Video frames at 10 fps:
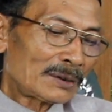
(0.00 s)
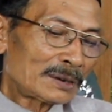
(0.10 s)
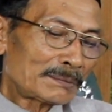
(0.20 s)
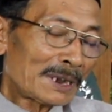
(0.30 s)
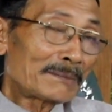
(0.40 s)

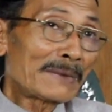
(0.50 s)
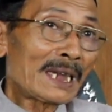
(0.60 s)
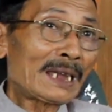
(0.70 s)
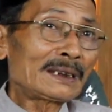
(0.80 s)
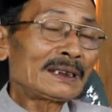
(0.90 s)
harus
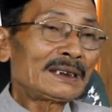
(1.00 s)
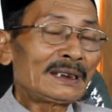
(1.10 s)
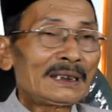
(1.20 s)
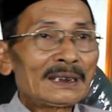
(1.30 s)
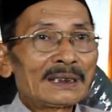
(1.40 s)
mengembangkan
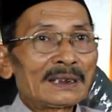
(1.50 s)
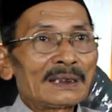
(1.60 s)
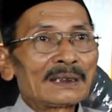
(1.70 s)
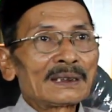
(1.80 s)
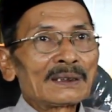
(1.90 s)
ini
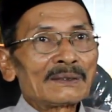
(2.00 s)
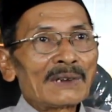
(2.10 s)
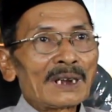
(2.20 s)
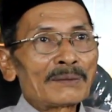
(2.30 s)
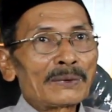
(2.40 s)

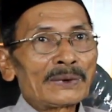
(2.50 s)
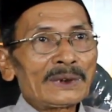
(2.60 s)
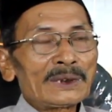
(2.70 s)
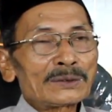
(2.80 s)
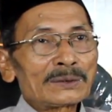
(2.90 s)

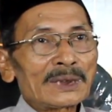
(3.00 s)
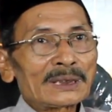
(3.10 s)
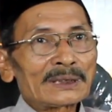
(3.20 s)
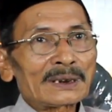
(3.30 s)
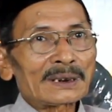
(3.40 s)
walaupun ini
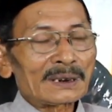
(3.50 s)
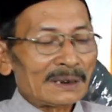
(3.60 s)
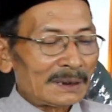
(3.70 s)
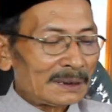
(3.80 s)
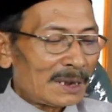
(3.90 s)
sudah
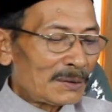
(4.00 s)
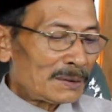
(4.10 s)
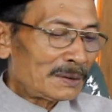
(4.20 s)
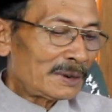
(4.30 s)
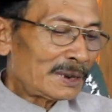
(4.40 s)

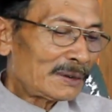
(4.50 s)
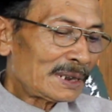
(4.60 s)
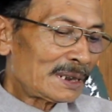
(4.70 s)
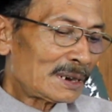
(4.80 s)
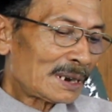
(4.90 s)
terdahului
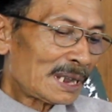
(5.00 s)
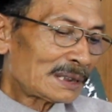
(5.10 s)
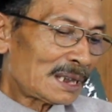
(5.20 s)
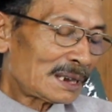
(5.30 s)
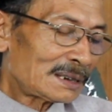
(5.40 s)
oleh
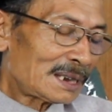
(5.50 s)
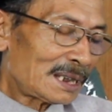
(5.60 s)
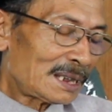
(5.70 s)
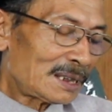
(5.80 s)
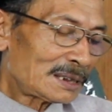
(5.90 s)
kata
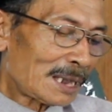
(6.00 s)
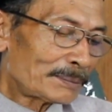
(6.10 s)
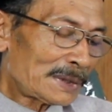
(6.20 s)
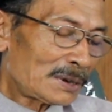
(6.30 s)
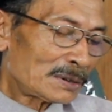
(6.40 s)
uh,
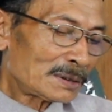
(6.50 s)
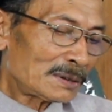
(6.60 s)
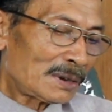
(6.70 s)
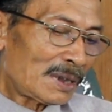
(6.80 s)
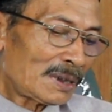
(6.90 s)
sabda
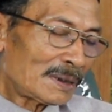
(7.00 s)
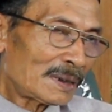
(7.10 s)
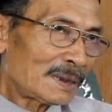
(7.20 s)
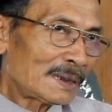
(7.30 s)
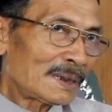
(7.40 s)
Rasulullah
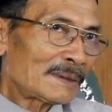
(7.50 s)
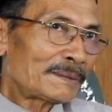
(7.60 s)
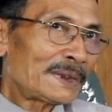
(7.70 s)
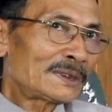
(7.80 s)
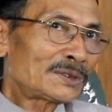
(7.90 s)

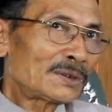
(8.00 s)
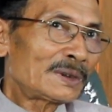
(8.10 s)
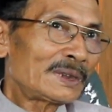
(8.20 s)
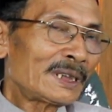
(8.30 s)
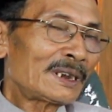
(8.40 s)

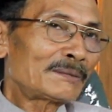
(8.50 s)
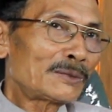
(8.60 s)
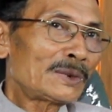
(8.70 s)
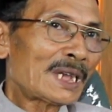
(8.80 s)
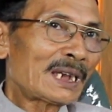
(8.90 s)
besok
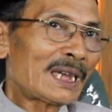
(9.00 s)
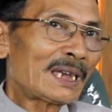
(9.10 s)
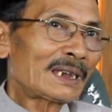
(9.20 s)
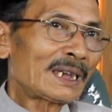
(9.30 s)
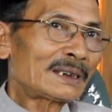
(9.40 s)
ilmu yang
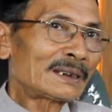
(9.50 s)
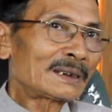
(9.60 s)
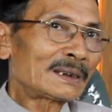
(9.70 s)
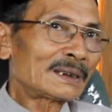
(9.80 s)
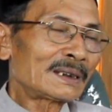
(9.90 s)

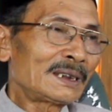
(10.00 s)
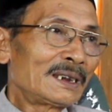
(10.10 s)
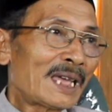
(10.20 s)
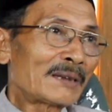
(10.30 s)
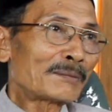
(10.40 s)
akan
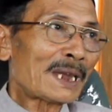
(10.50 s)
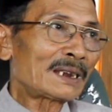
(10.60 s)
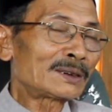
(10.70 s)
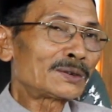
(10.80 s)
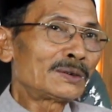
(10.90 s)
hilang
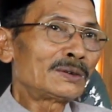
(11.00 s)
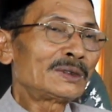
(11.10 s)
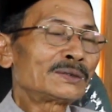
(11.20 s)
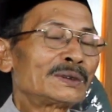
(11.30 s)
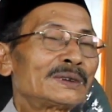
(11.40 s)
paling
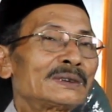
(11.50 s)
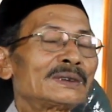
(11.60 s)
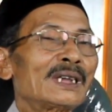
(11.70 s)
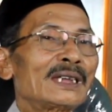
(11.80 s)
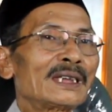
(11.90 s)
dulu itu
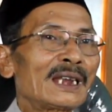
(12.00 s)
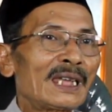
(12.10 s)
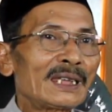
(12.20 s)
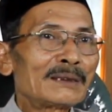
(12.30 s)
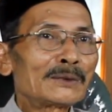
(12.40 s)

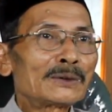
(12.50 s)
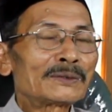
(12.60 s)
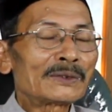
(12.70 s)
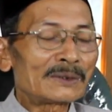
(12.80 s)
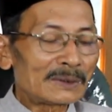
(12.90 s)
ialah
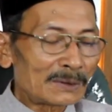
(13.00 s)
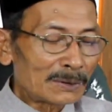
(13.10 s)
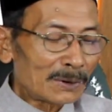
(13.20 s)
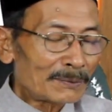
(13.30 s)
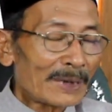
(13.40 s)
ilmu
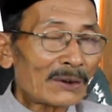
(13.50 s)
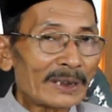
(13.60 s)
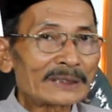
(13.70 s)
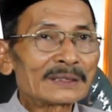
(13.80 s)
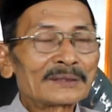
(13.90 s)
hukum
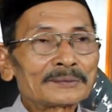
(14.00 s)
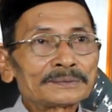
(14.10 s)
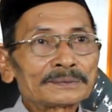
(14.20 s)
paroid